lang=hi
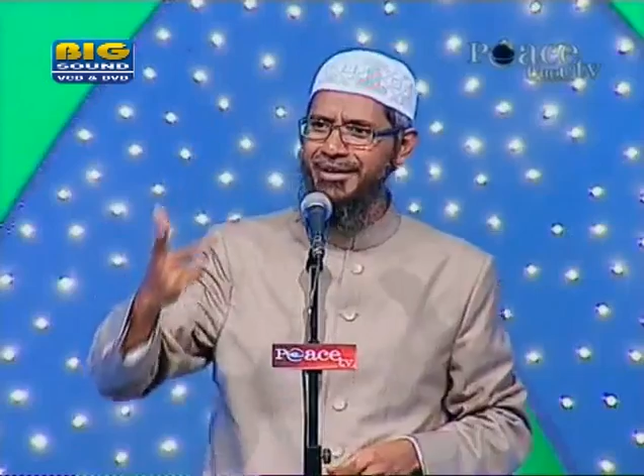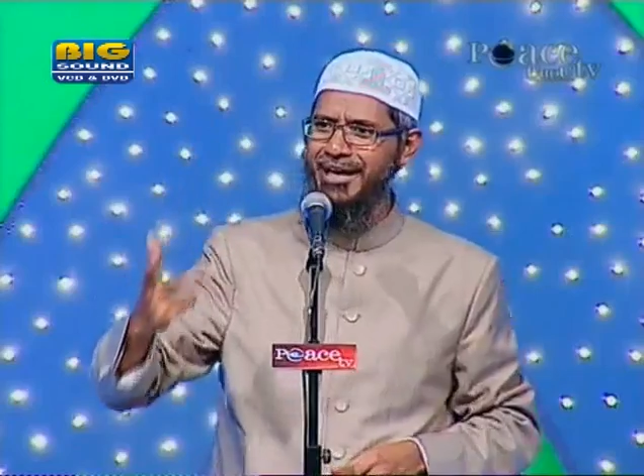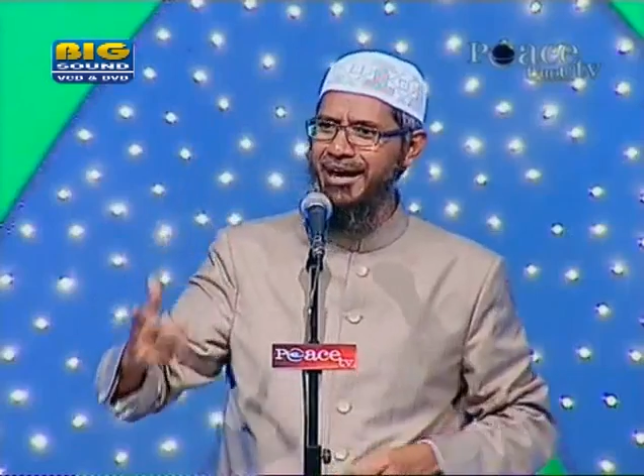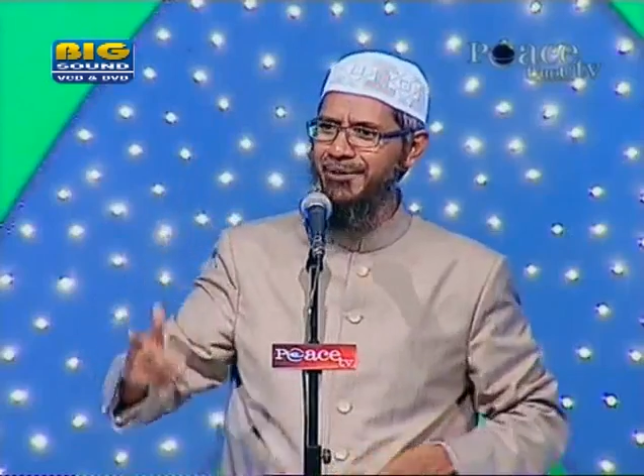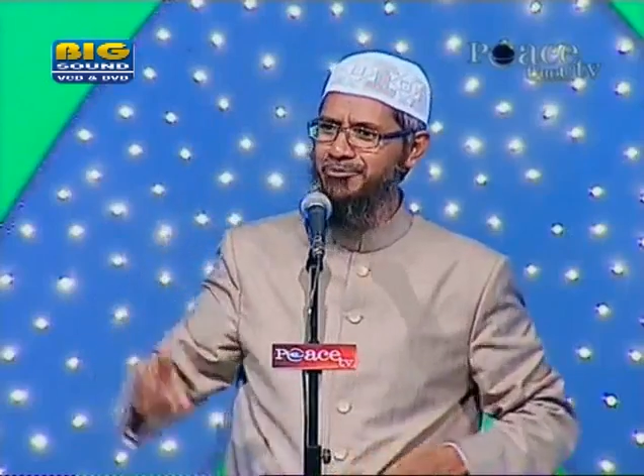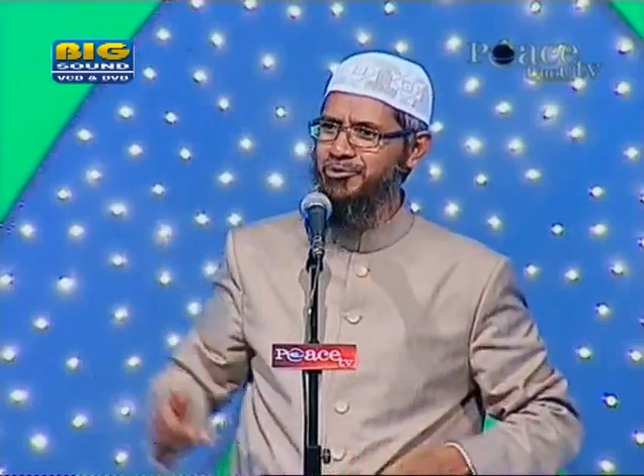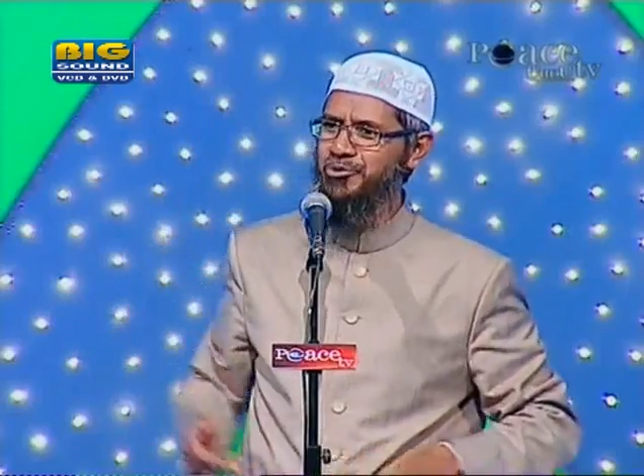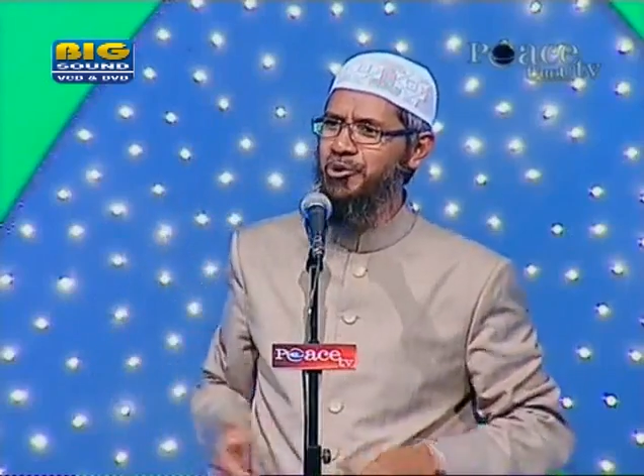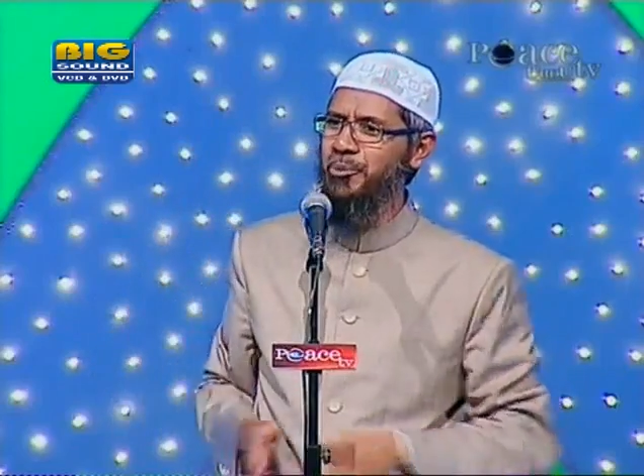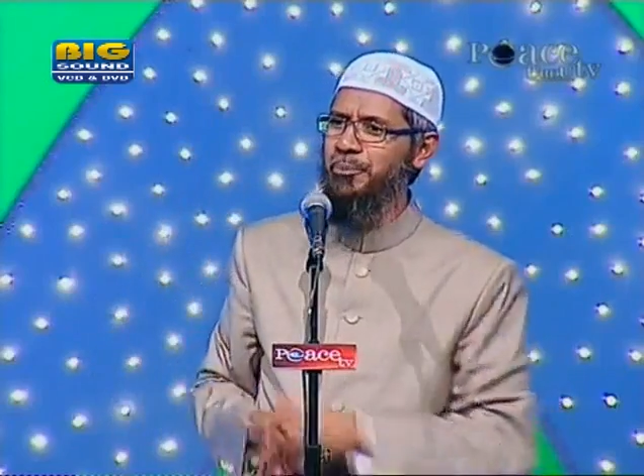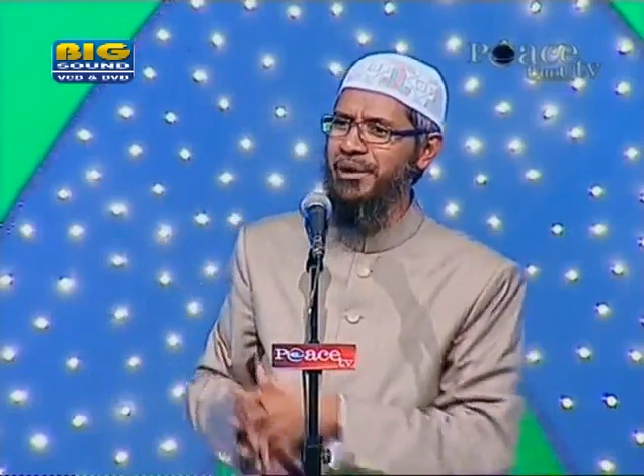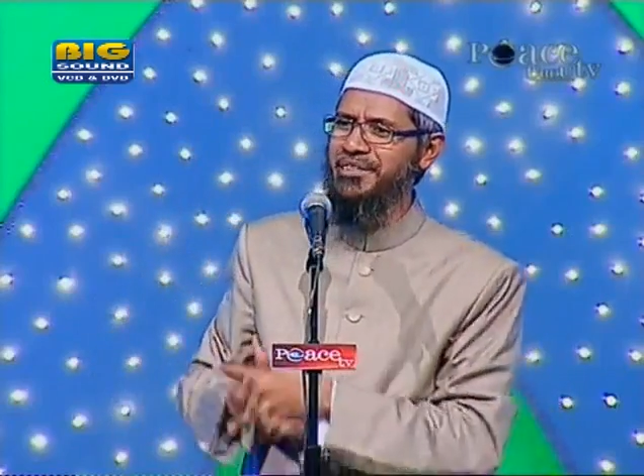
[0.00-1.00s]
नया
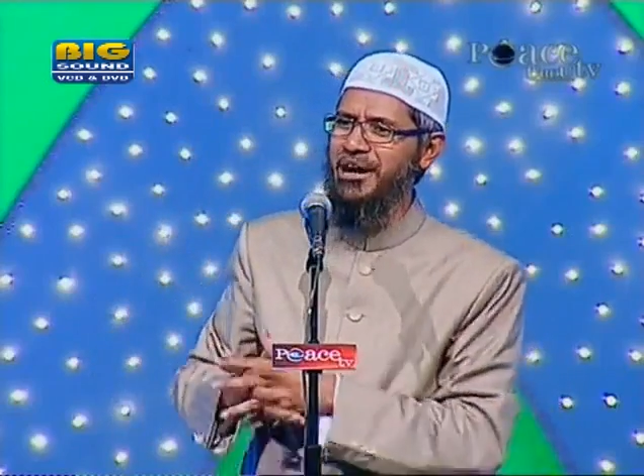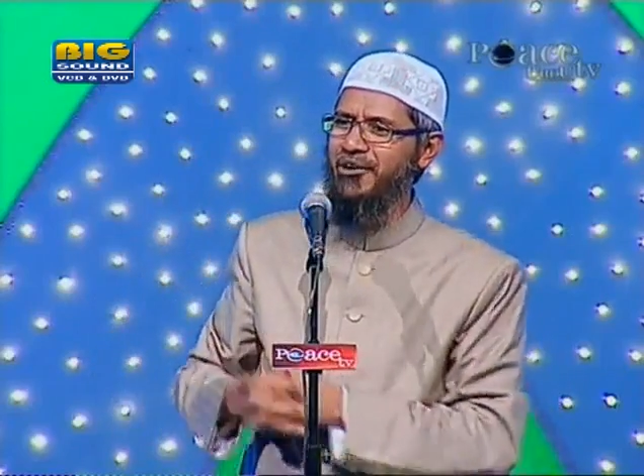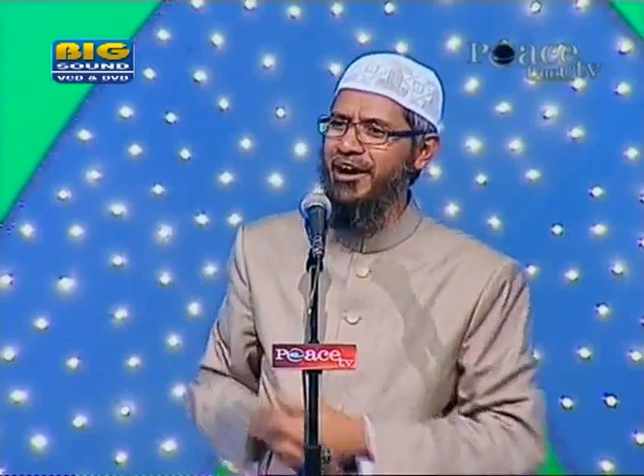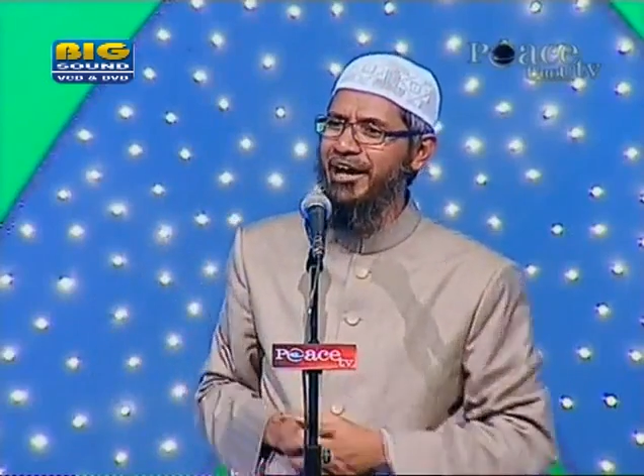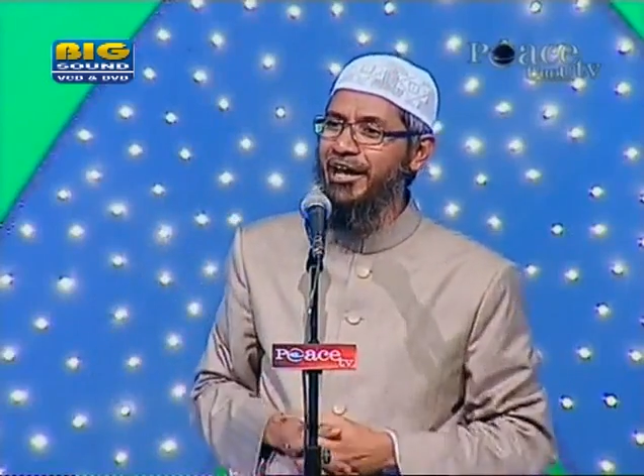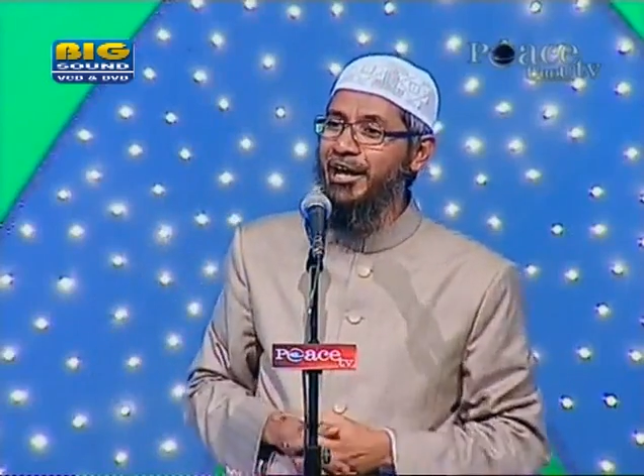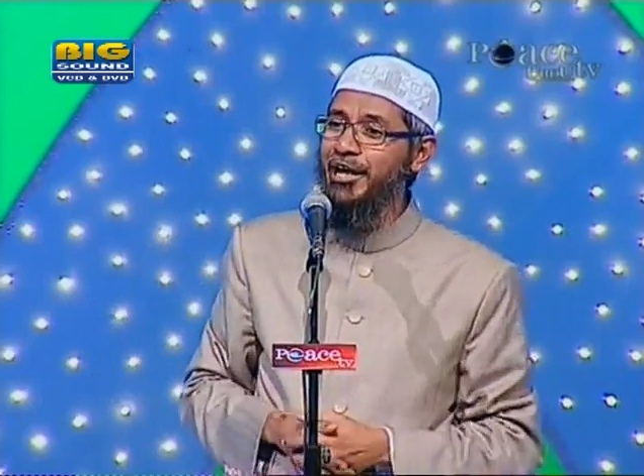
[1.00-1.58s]
ग्रुप पैदा हुआ